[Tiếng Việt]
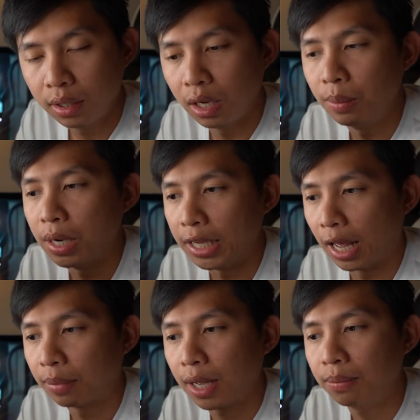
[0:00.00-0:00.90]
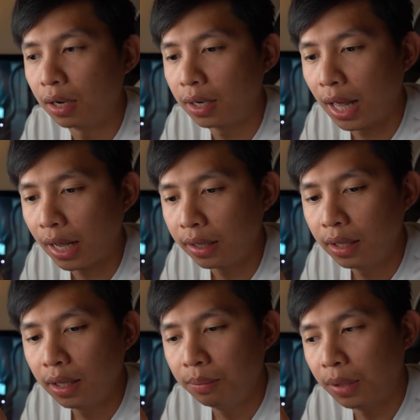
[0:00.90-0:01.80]
để mình giảm cái áp lực nó lại
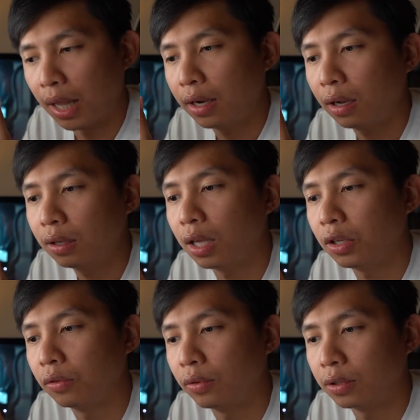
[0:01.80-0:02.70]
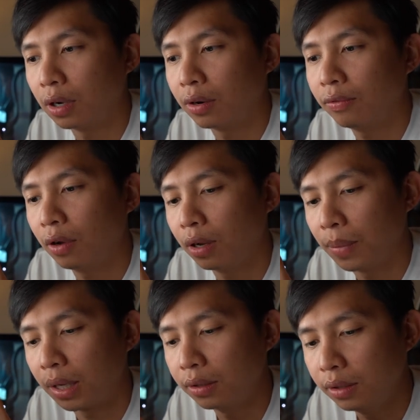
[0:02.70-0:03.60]
mình thấy rất là nhiều photographer
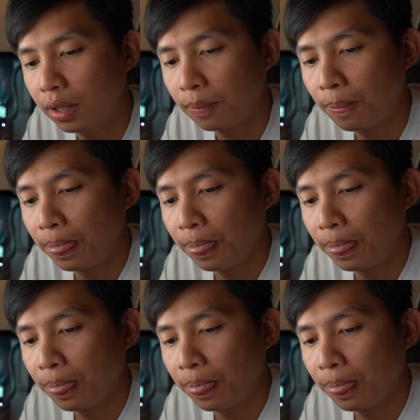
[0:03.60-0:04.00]
mà cưới á,